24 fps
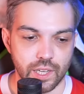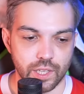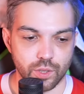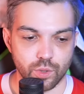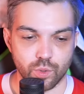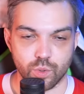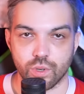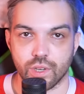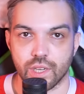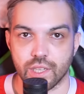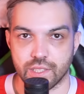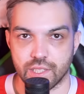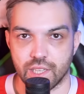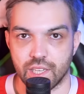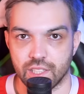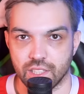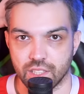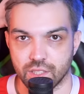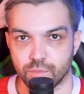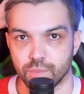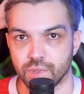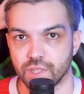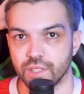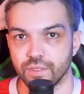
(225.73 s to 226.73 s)
ну,
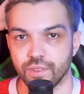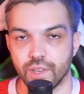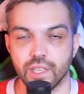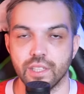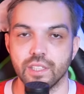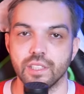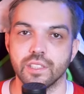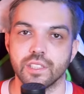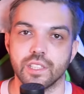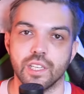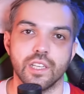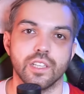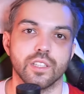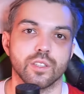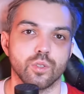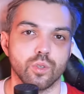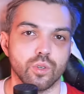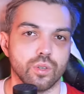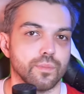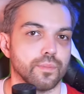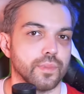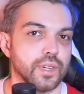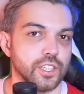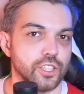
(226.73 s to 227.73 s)
казалось бы, две недели
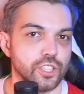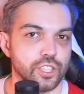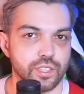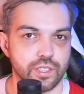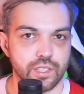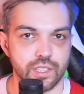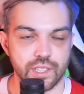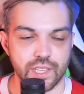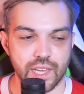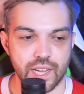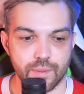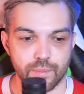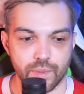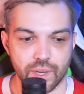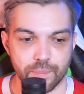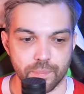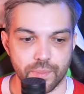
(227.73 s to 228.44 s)
до матча с Динамо,